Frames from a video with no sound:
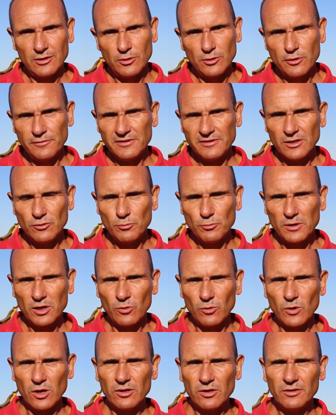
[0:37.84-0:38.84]
Levier
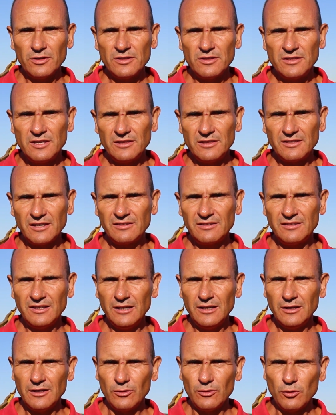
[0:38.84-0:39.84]
numéro 1,
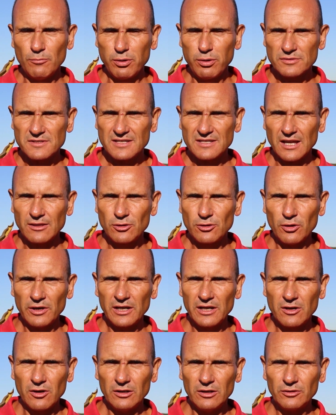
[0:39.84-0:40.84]
détectez le bon stade de
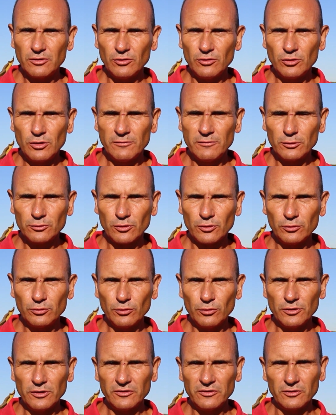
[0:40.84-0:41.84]
récolte de votre
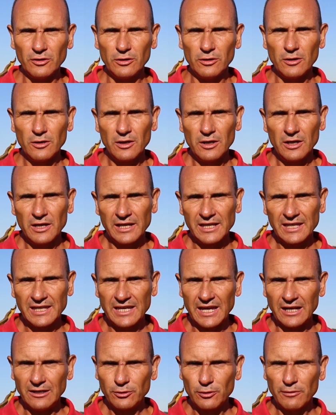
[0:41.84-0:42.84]
tournesol.
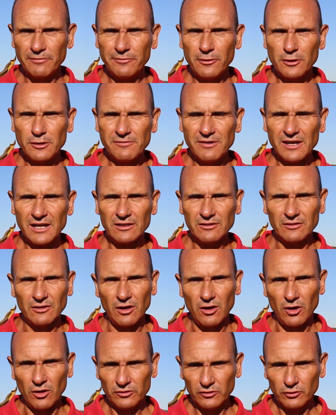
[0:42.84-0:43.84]
Quelques feuilles vertes
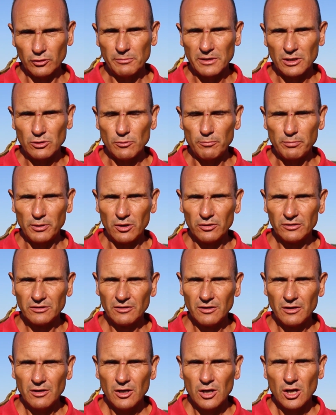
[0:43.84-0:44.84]
en sommet de
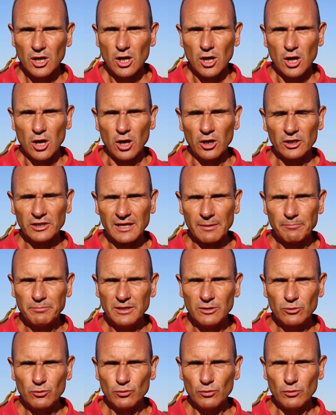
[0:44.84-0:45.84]
plante, un
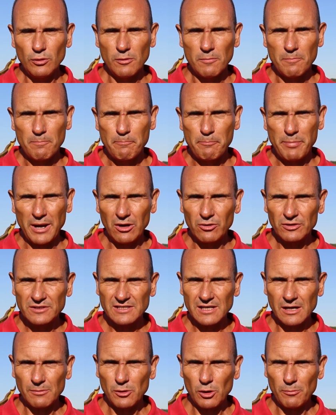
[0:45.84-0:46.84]
capitule pas
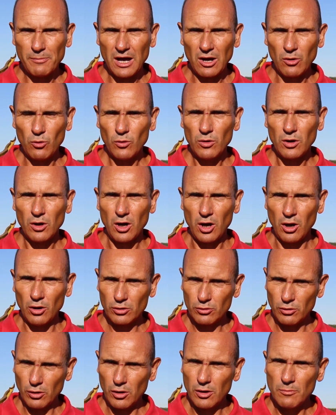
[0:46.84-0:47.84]
entièrement marron,
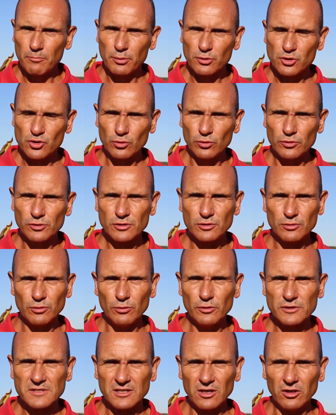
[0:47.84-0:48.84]
encore un peu jaune
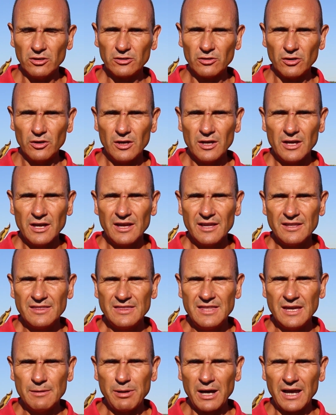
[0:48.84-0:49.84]
sur le centre,
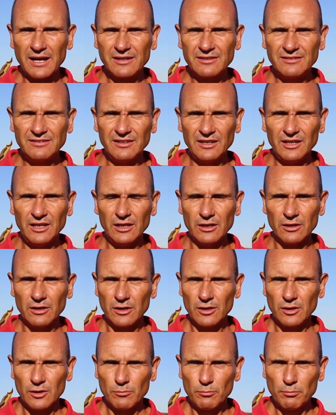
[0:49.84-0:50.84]
des bractées
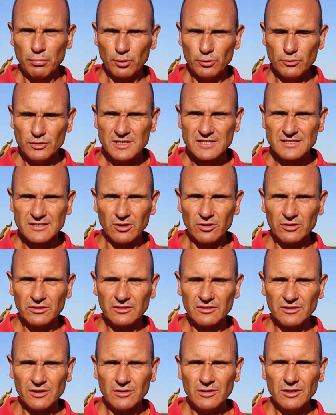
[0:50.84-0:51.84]

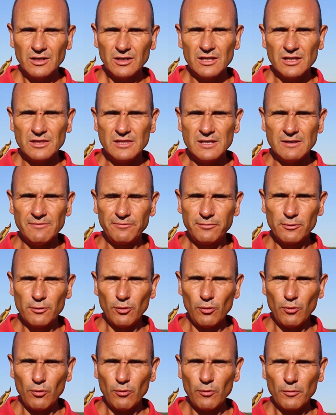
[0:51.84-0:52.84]
brunissantes, des
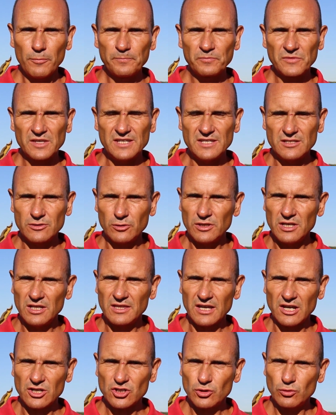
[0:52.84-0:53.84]
fleurons qui se
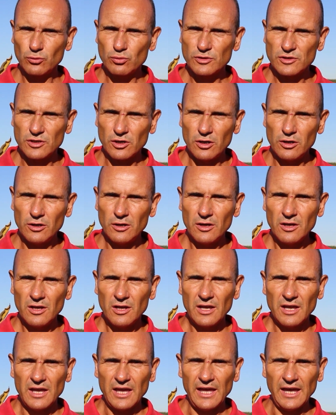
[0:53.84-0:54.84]
détachent tout seuls
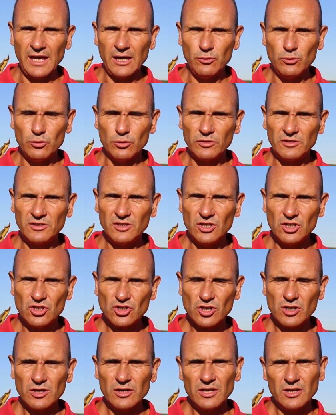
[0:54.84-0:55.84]
et une
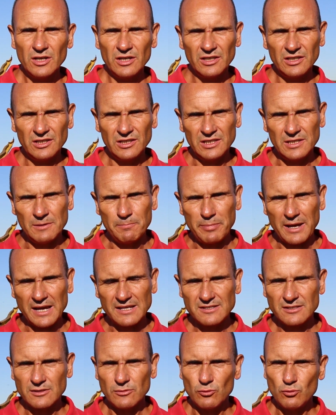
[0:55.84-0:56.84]
tige qui
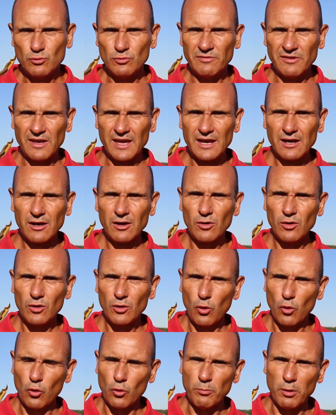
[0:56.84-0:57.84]
passe du vert
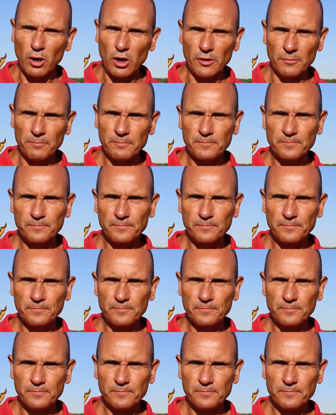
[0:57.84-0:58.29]
au brun.